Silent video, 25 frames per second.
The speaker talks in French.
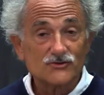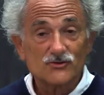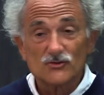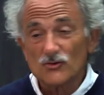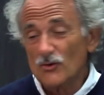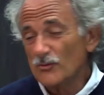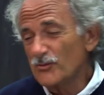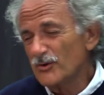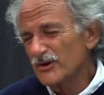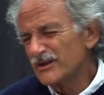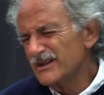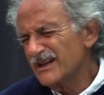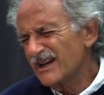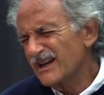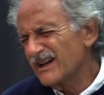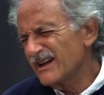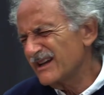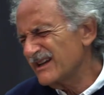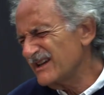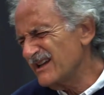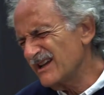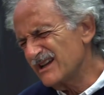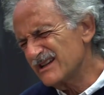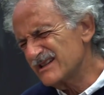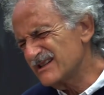Je comprenais
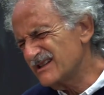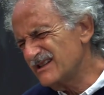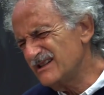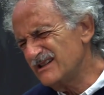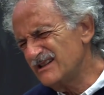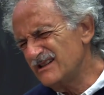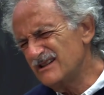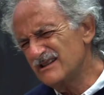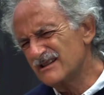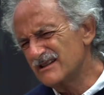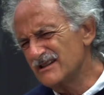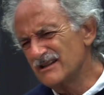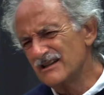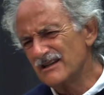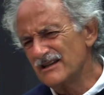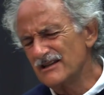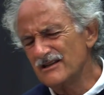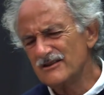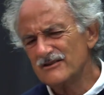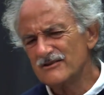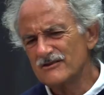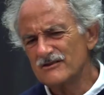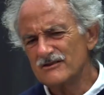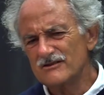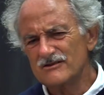rien à ce qu'il
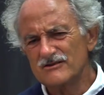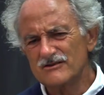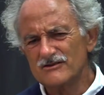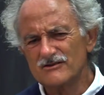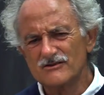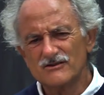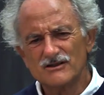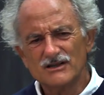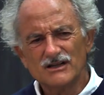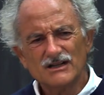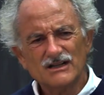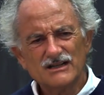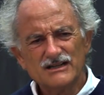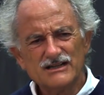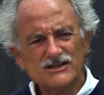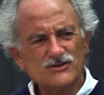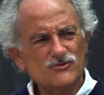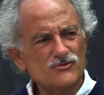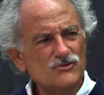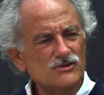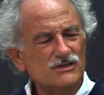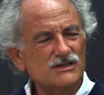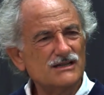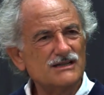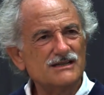disait. Euh,
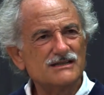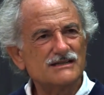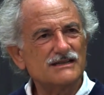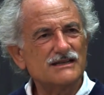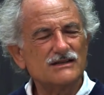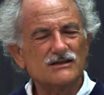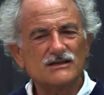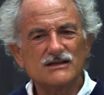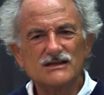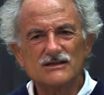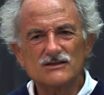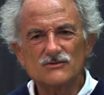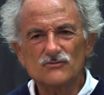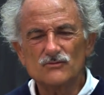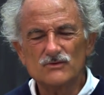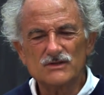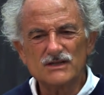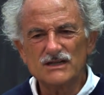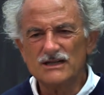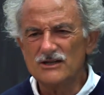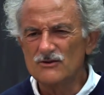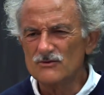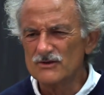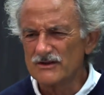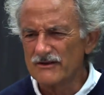il utilisait des
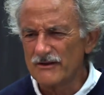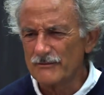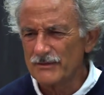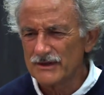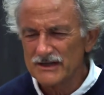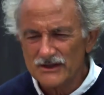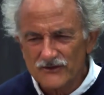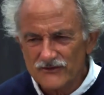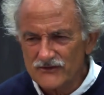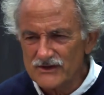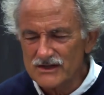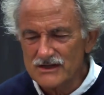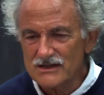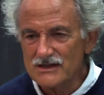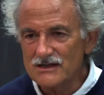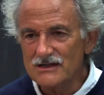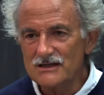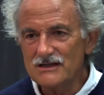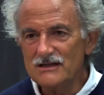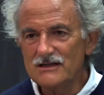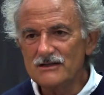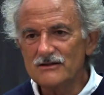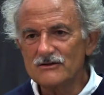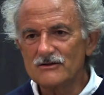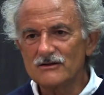outils qu'il ne nous avait pas
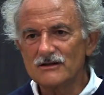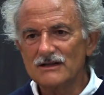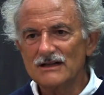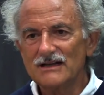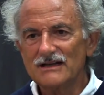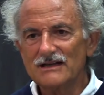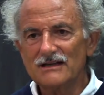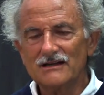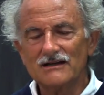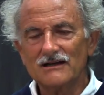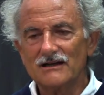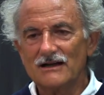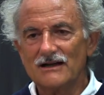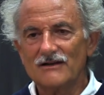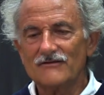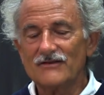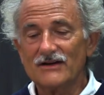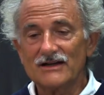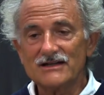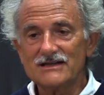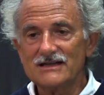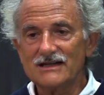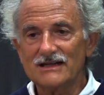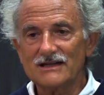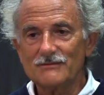définis. Euh, à
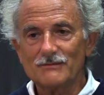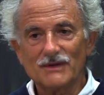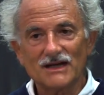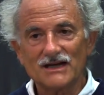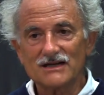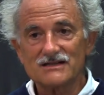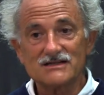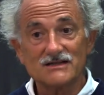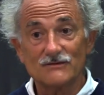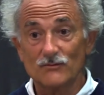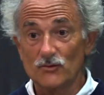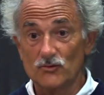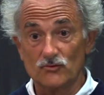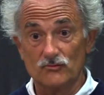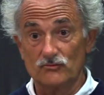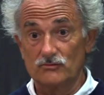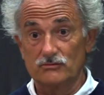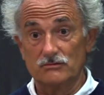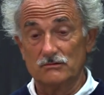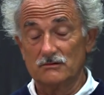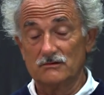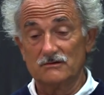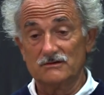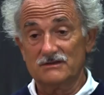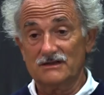vrai dire, il m'agaçait beaucoup.
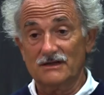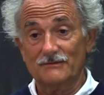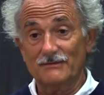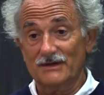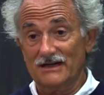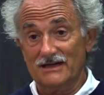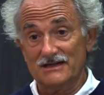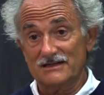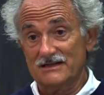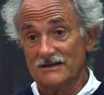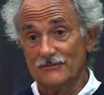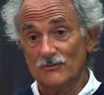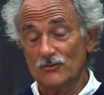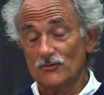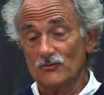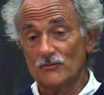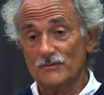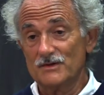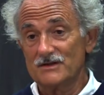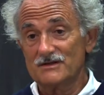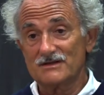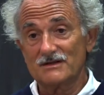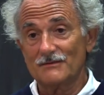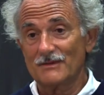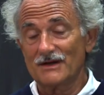Ça m'agaçait beaucoup
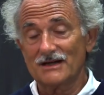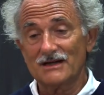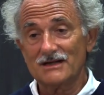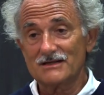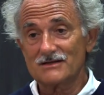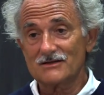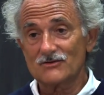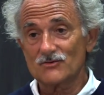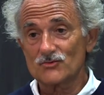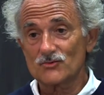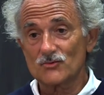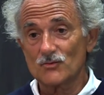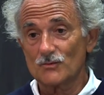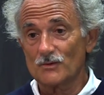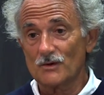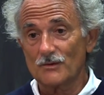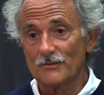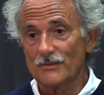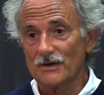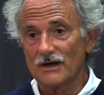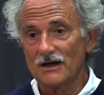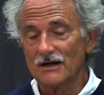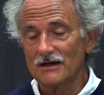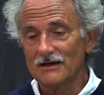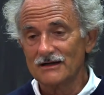parce que ça m'agace quand je comprends
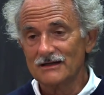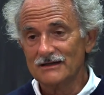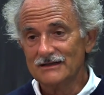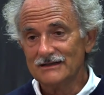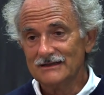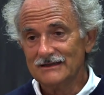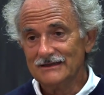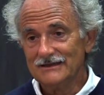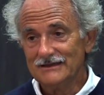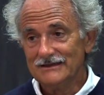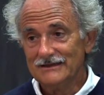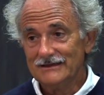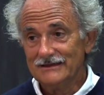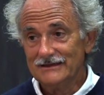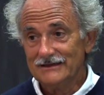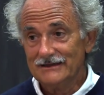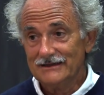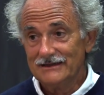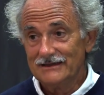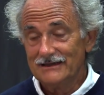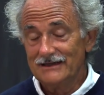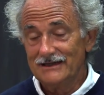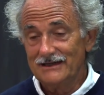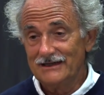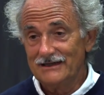pas.
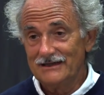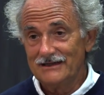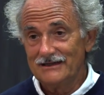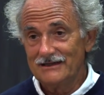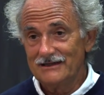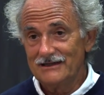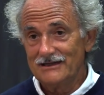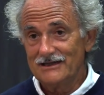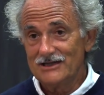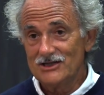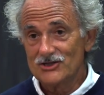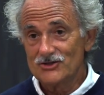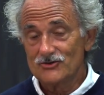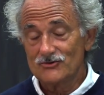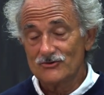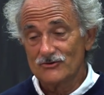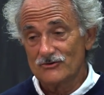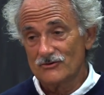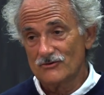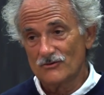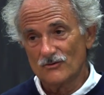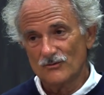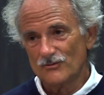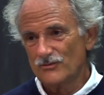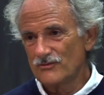Et, je,
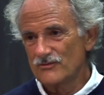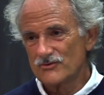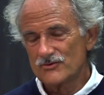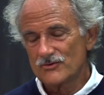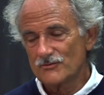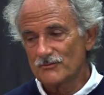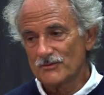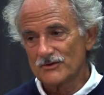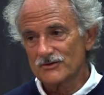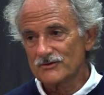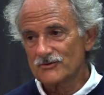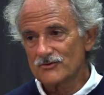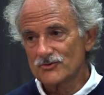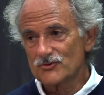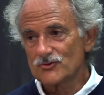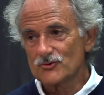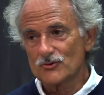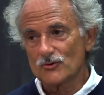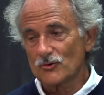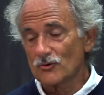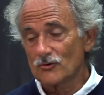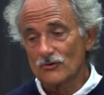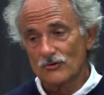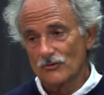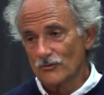je pense que je
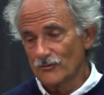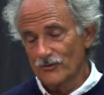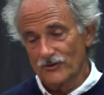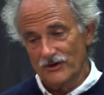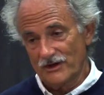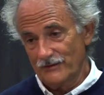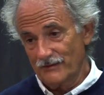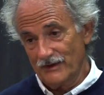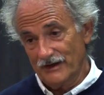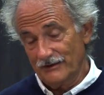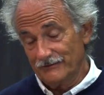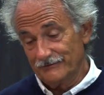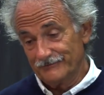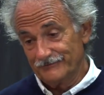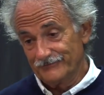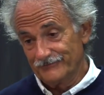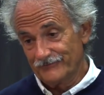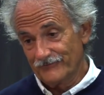comprenais pas.